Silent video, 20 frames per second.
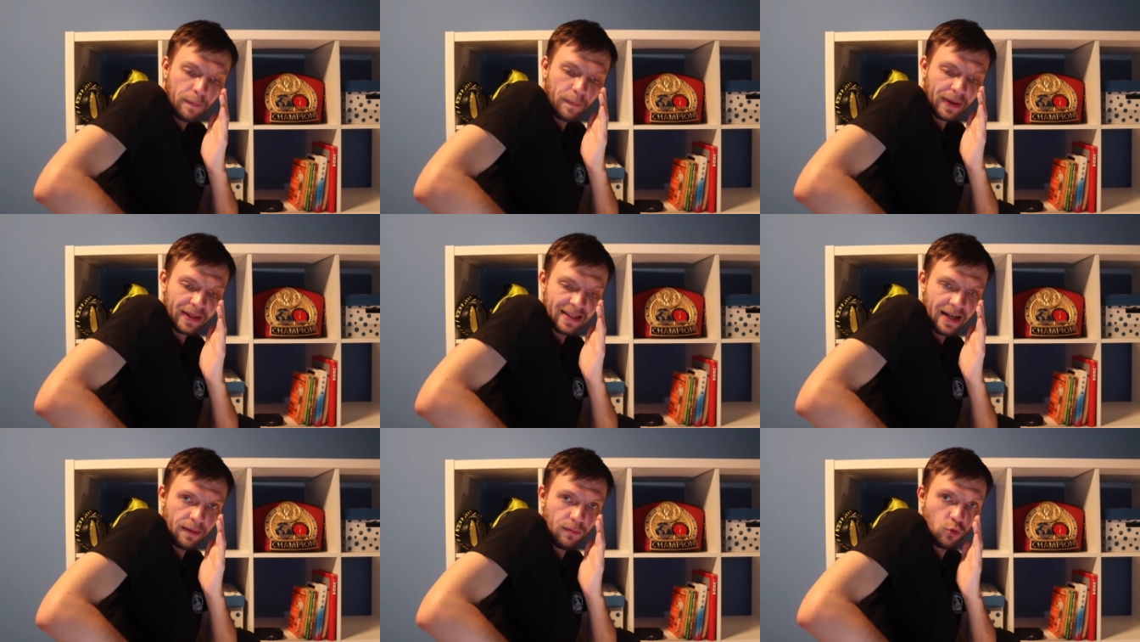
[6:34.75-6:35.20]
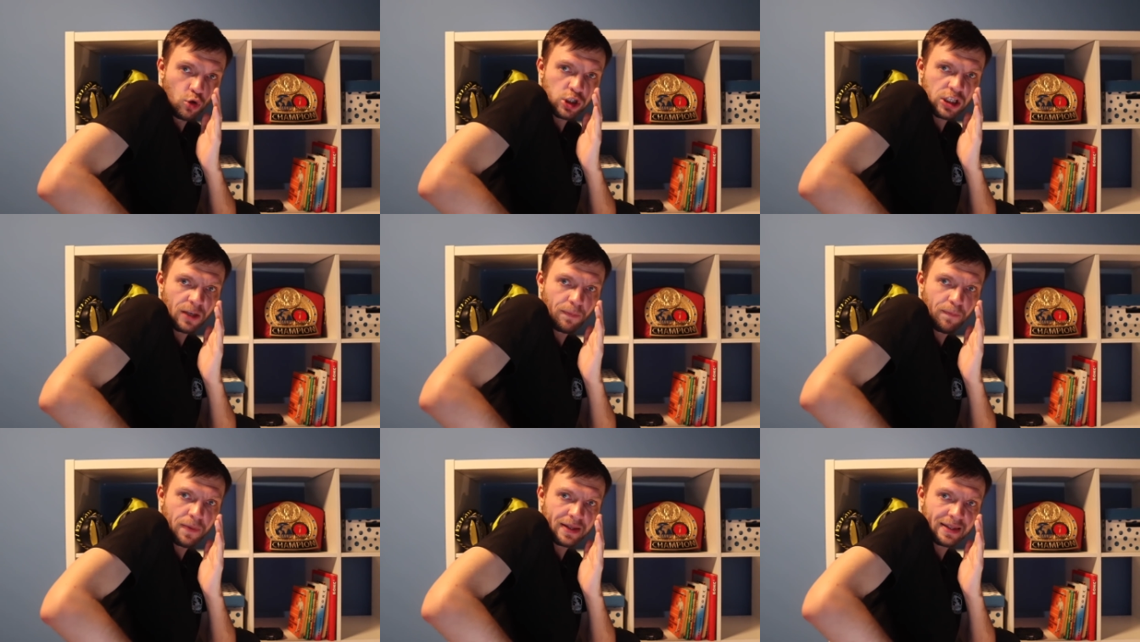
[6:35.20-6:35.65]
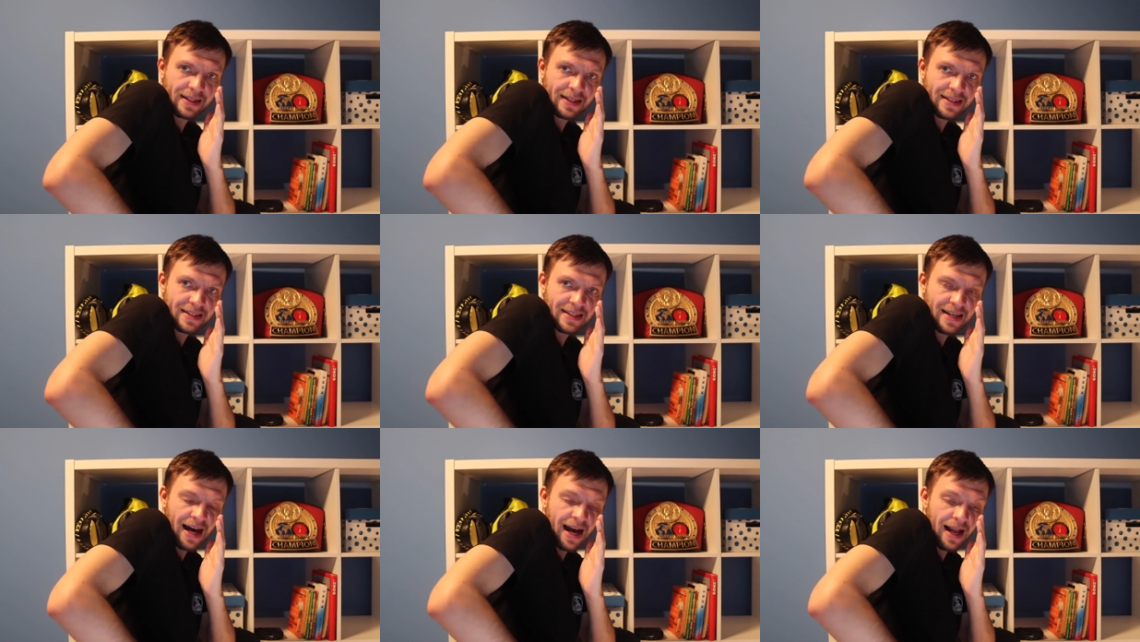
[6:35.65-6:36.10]
потому что
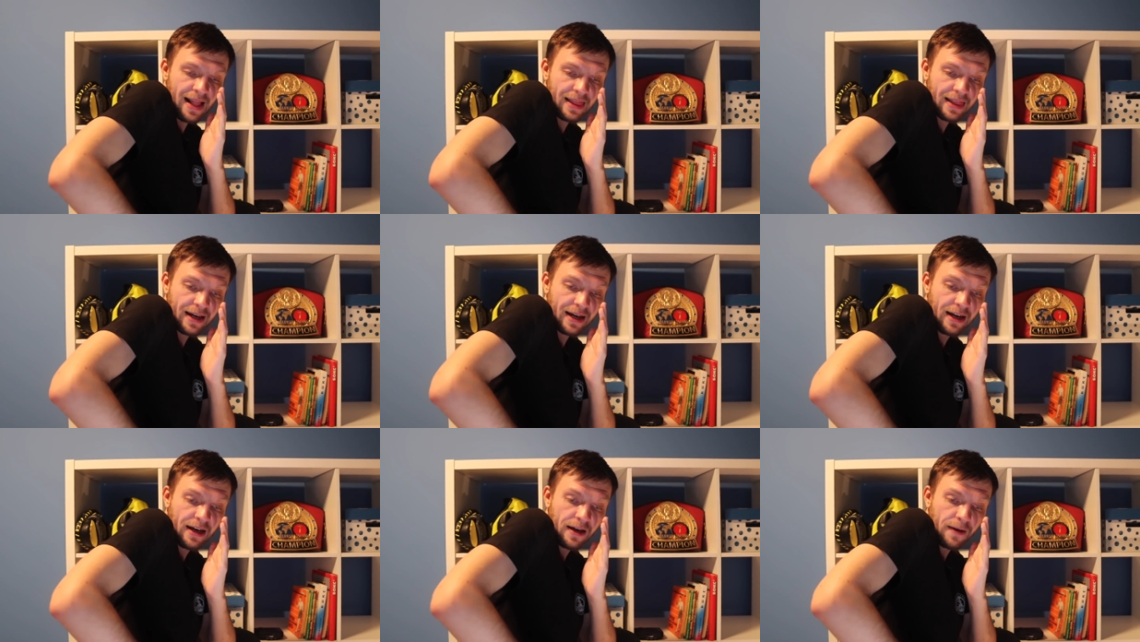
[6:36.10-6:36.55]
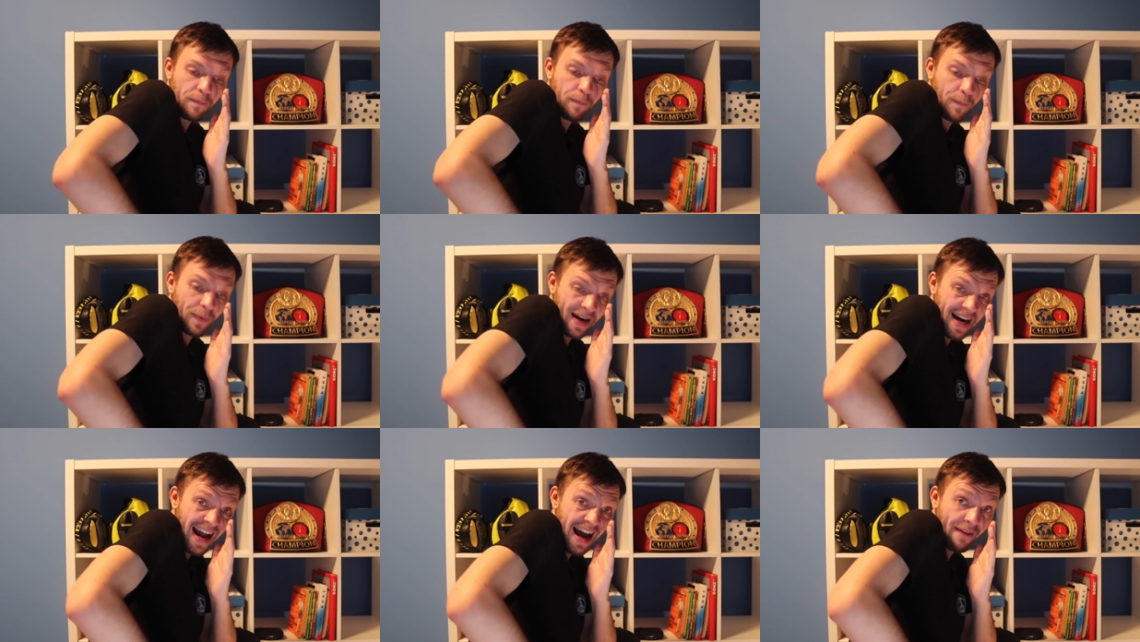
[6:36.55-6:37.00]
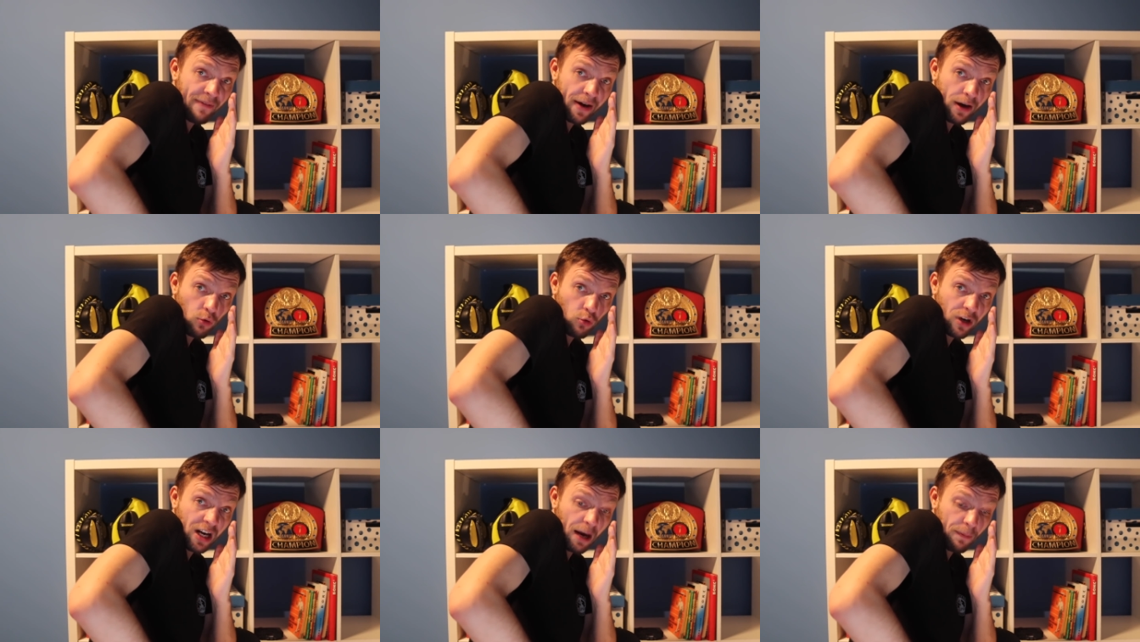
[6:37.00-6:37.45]
потенциально
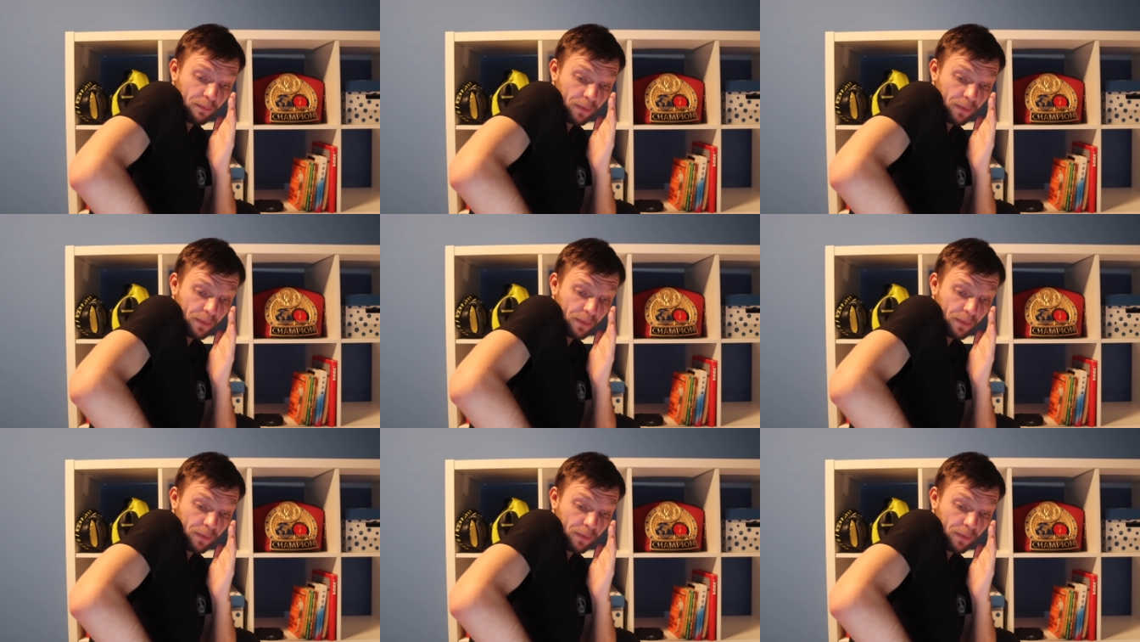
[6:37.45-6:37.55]
правая рука,